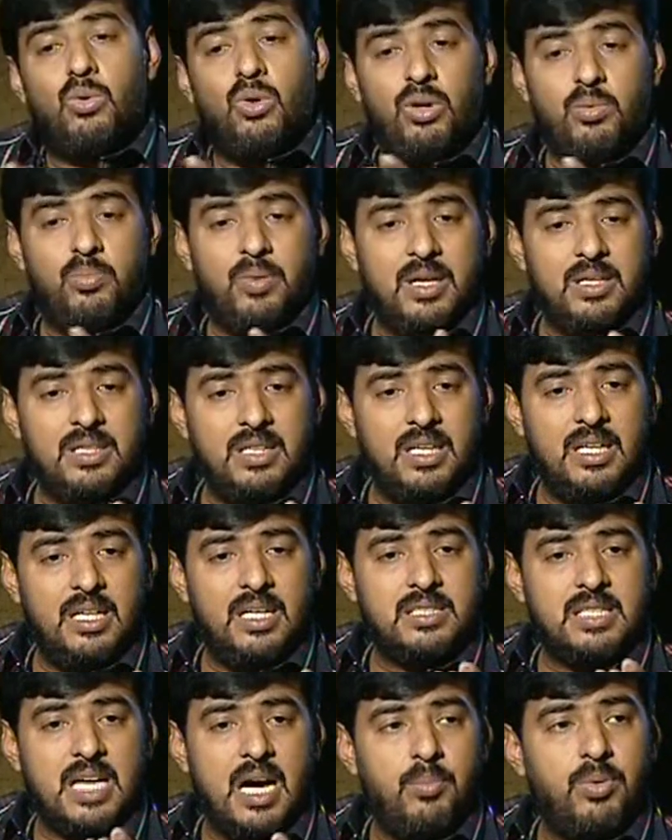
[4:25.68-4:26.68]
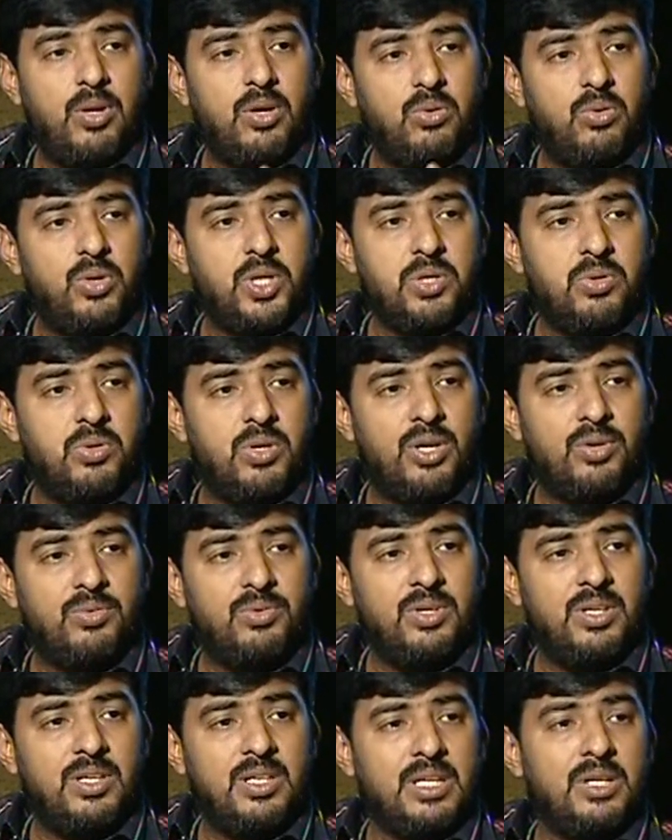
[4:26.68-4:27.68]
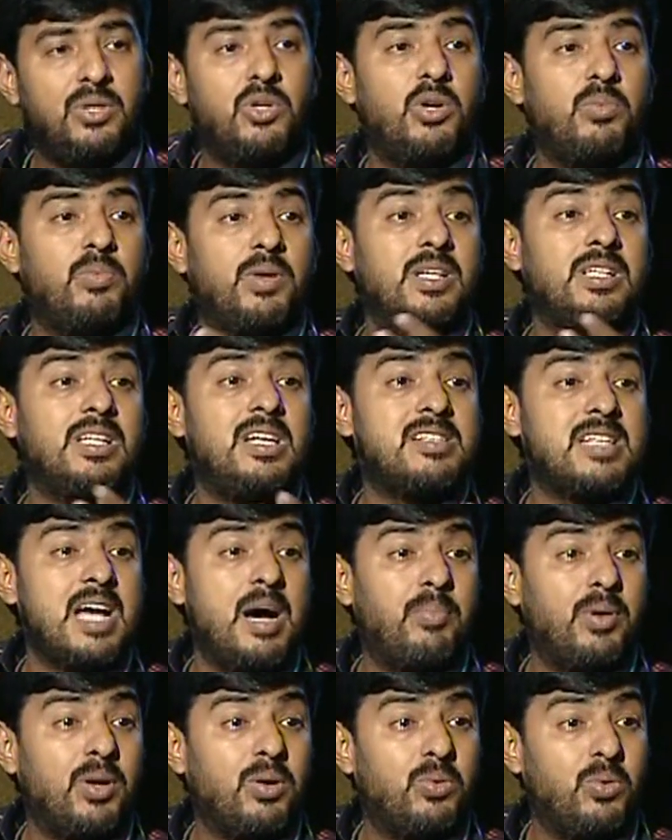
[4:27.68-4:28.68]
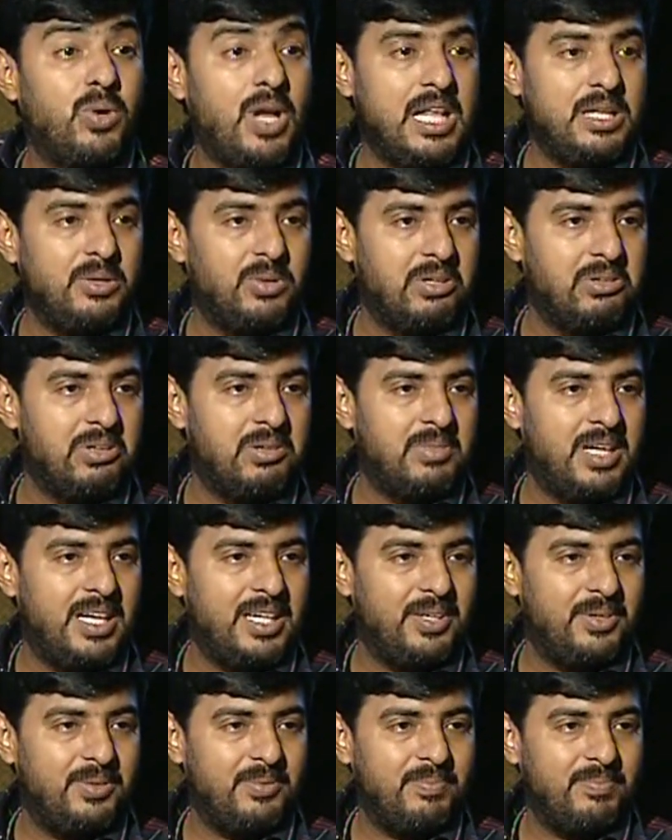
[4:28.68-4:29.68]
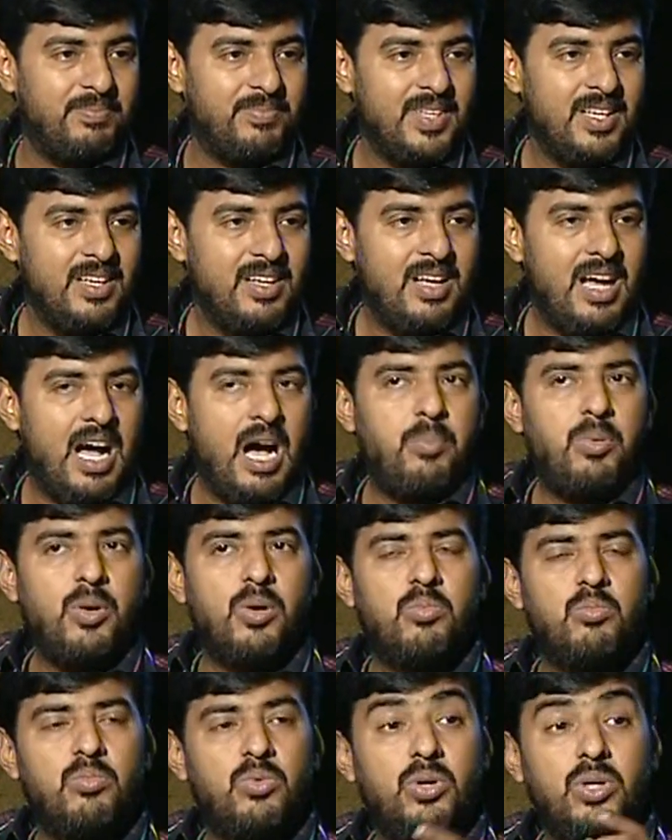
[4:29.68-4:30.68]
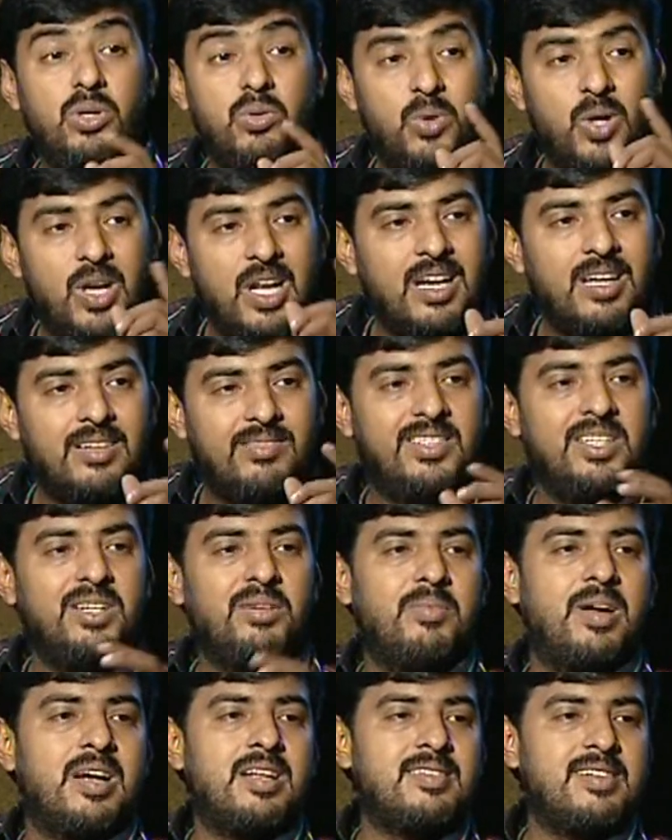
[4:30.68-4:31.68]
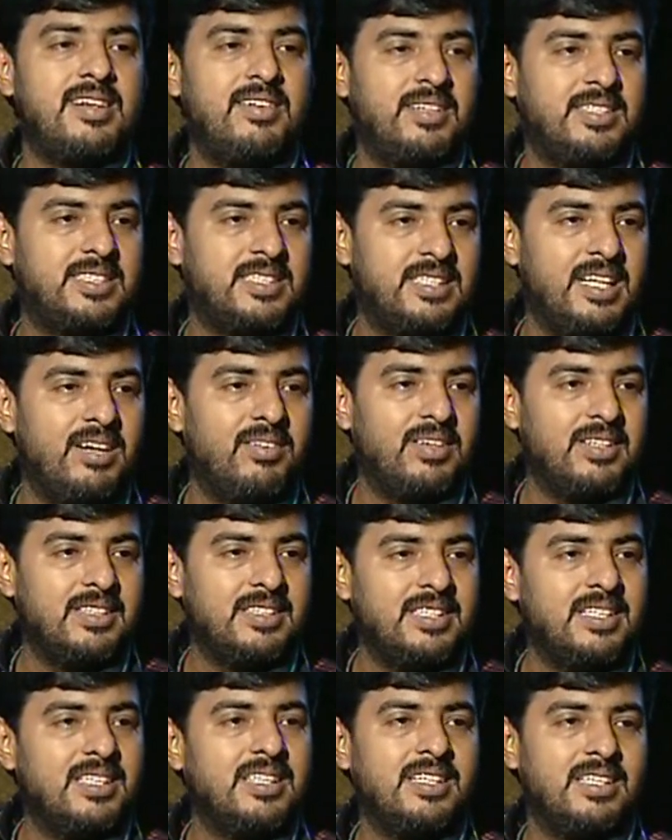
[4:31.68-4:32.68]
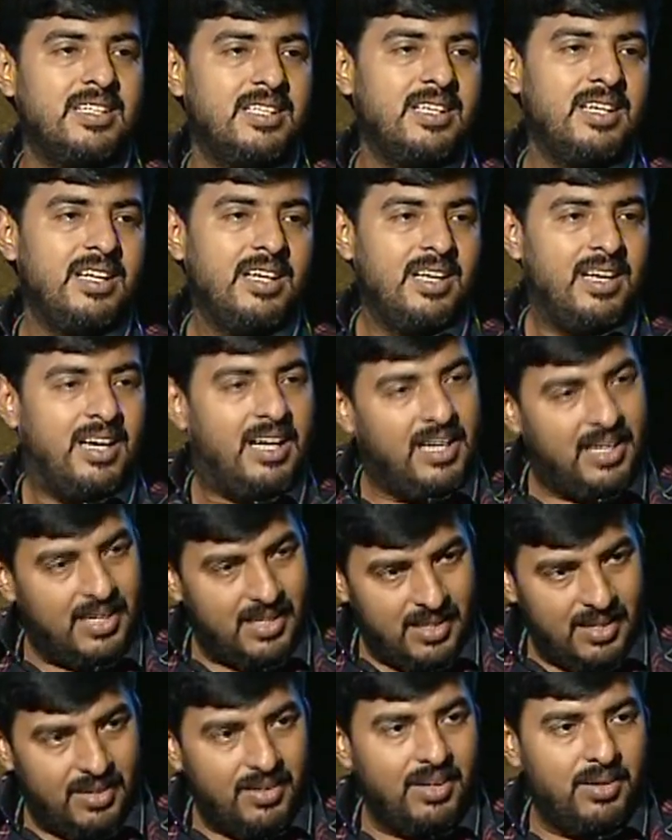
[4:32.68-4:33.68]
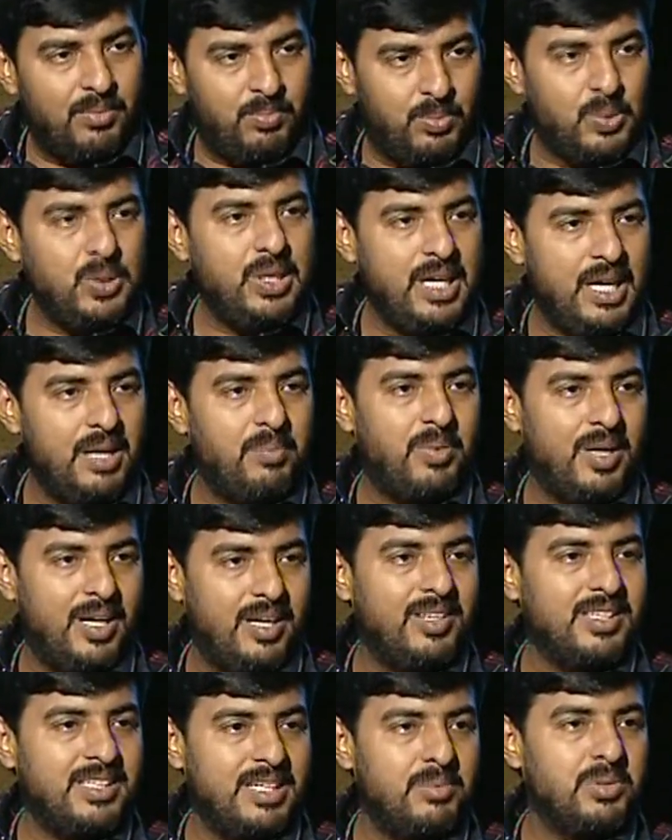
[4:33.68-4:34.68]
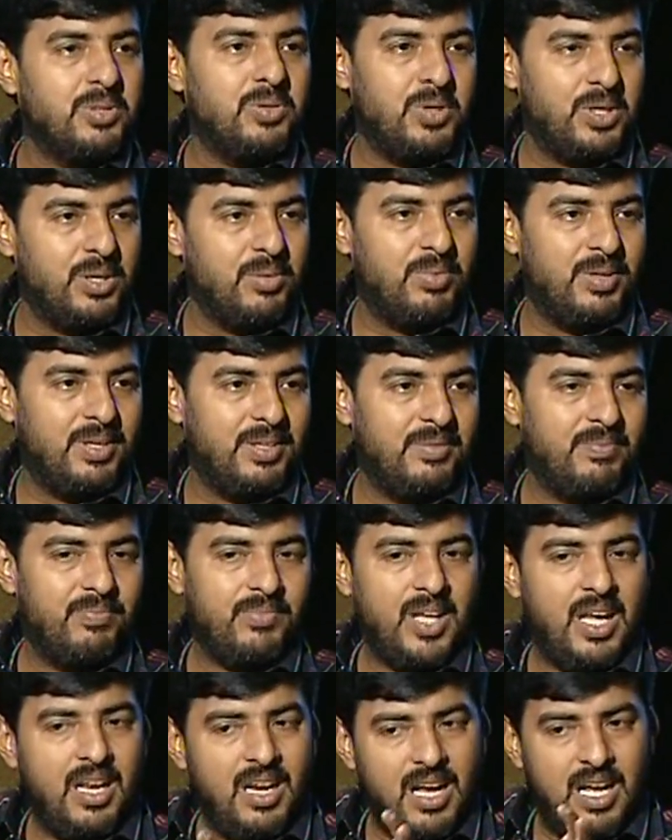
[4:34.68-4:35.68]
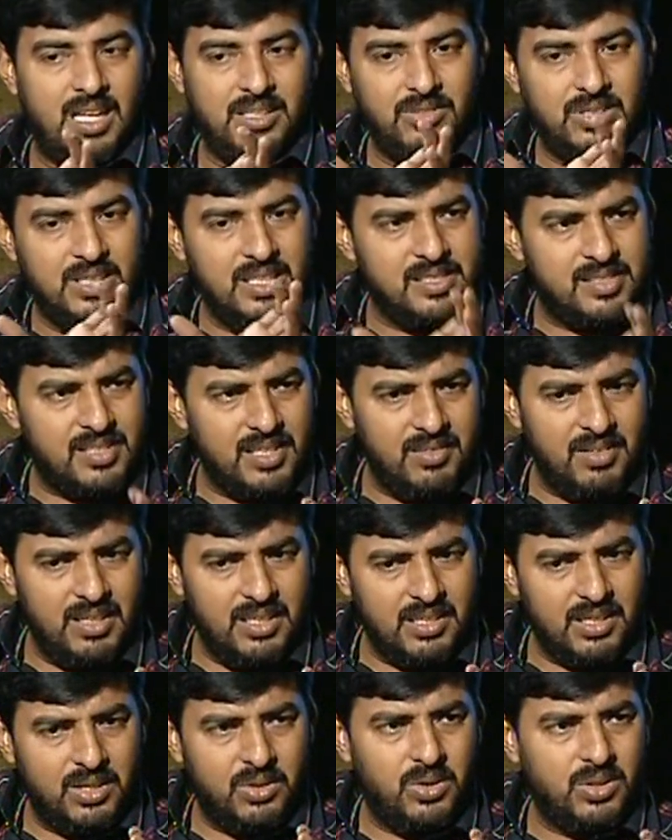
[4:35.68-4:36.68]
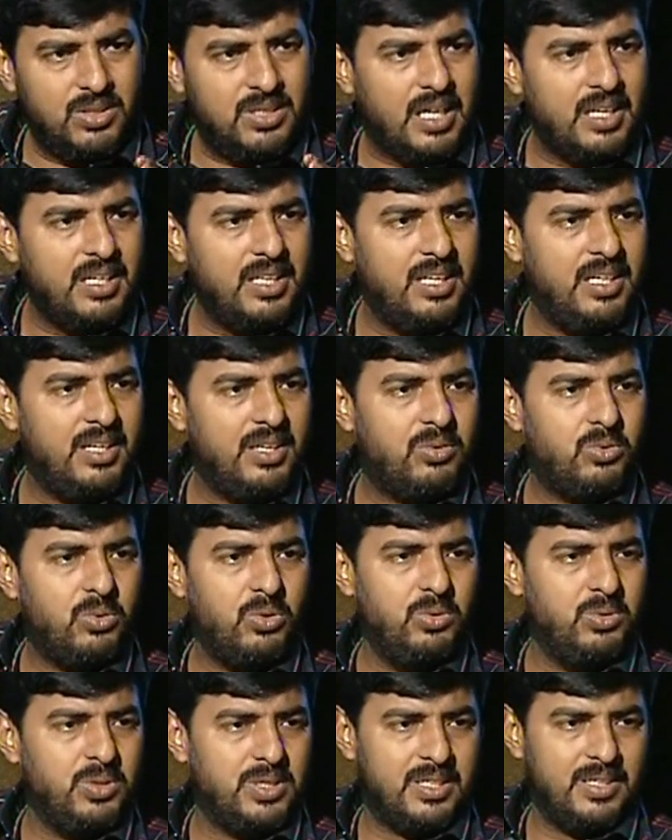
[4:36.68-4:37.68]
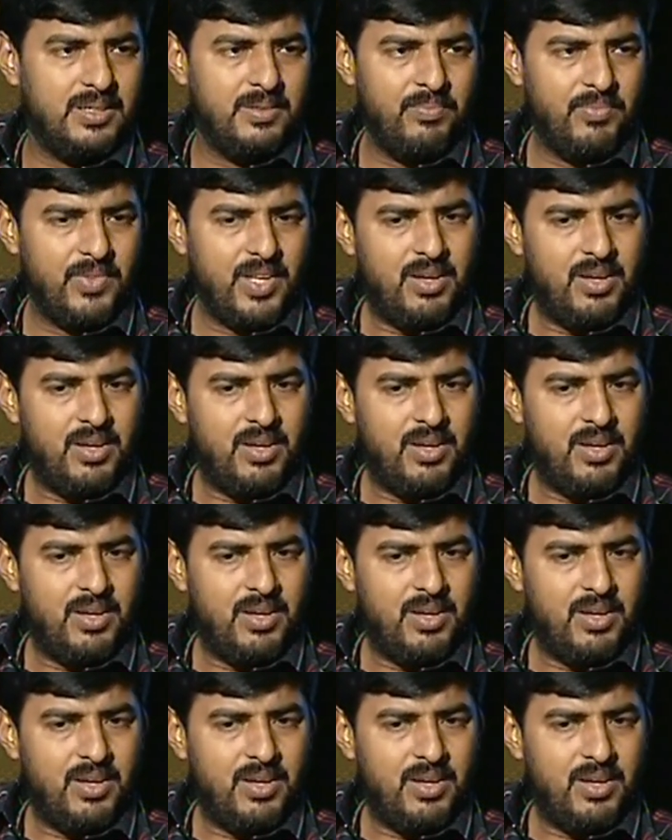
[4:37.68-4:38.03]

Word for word: ஒரு பகுதியில் சாப்பிடக்கூடிய உணர்வு இன்னொரு பகுதியில் சாப்பிடக்கூடாத உணவாக மாறிடும் அப்போ முழு உலகத்தையும் மனசில் வச்சு தான் வந்து புதிய ஏற்பாடு வந்து நமக்கு கொடுக்கப்படுது ஏன்னா அது வந்து இஸ்ரேவேலுங்கிற ஒரு தனி குழுவுக்கு